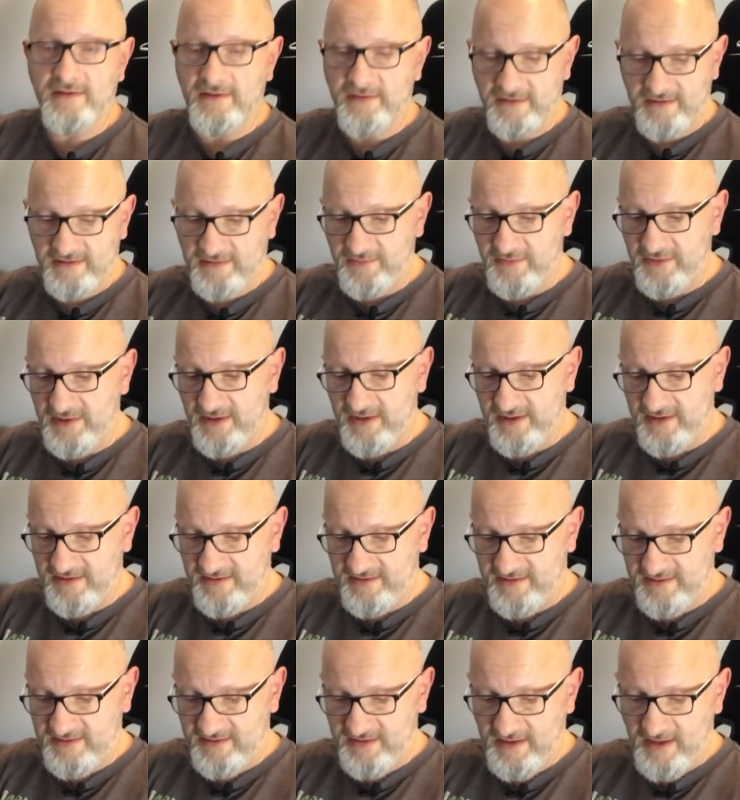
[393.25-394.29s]
Da ist mir
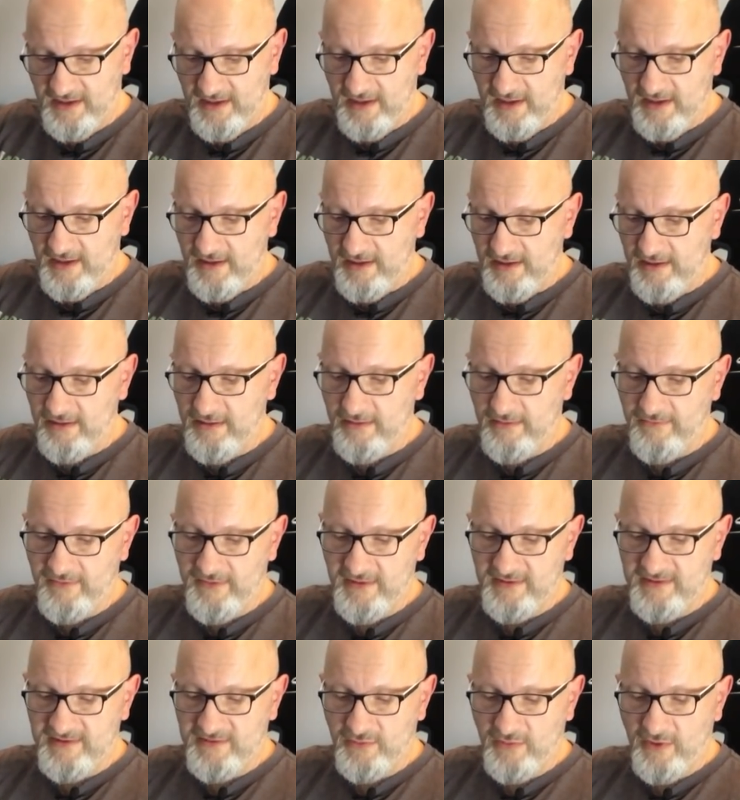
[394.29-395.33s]
nichts
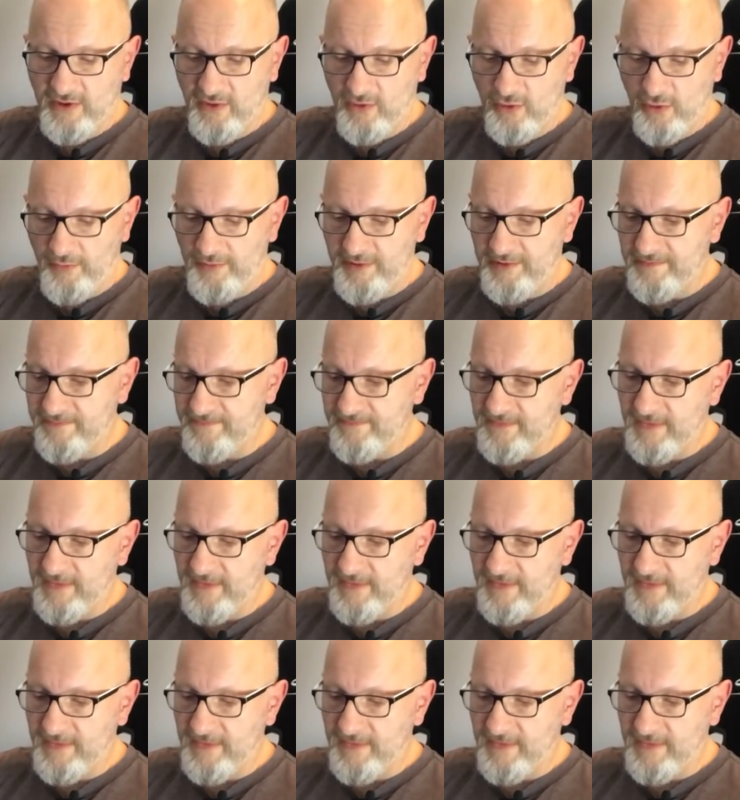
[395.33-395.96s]
irgendwie zugekommen